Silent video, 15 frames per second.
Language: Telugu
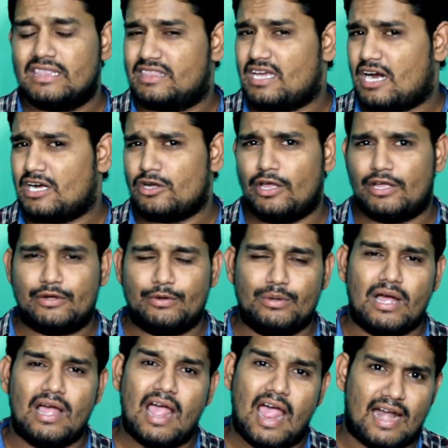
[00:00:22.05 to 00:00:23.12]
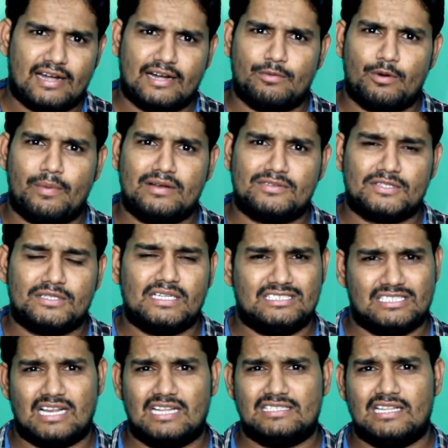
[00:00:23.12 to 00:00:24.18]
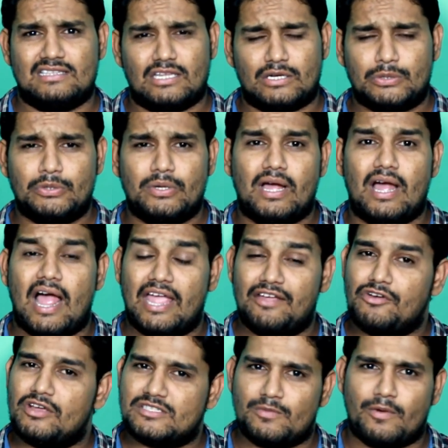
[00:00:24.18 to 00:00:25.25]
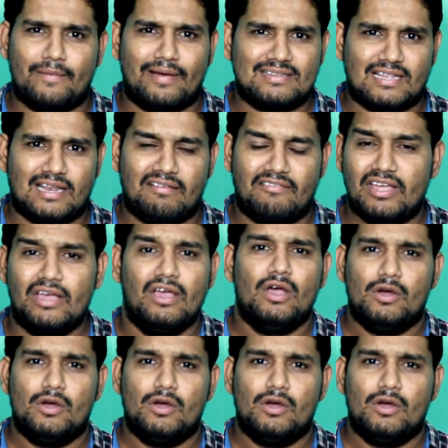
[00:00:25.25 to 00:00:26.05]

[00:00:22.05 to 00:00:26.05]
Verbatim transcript: దాంట్లో ఎక్కువగా ఆండ్రాయిడ్ మొబైల్స్ ఉంటాయి చాలా చాలా తక్కువగా ఐఓఎస్ మొబైల్స్ అనేవి